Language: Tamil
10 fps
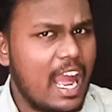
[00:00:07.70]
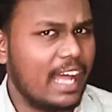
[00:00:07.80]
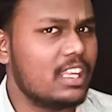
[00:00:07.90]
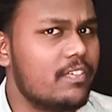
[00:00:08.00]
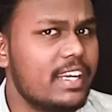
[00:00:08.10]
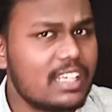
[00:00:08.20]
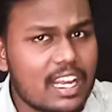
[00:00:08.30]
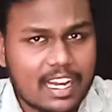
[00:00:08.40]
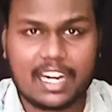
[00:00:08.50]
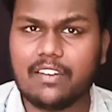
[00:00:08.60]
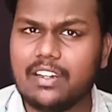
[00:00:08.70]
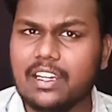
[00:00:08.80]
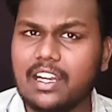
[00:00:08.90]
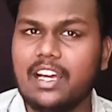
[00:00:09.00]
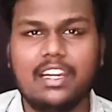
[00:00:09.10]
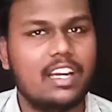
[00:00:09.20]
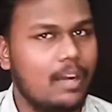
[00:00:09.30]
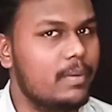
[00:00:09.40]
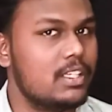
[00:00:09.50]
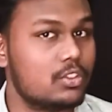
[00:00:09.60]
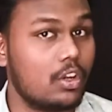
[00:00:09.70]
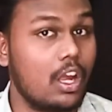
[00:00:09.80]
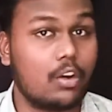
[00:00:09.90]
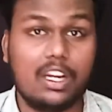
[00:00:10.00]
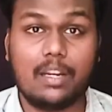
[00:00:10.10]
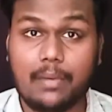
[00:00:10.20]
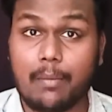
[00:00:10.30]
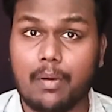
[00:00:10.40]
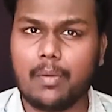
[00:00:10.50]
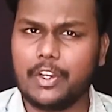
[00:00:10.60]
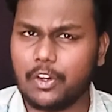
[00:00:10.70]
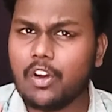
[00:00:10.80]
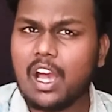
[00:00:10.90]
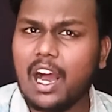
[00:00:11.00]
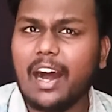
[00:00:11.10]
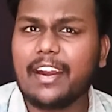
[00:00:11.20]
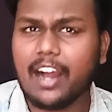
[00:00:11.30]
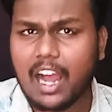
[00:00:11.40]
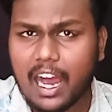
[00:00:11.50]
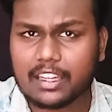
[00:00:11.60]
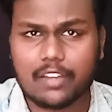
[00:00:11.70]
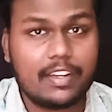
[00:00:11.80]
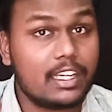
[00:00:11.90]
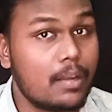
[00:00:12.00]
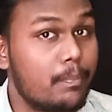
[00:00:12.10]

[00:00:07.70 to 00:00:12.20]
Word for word: அந்த வீட்டில் கடவுள் இருக்காரு அப்படின்னு சொன்னா கூட நம்ம நம்ப மாட்டோம் ஆனா அந்த வீட்டில்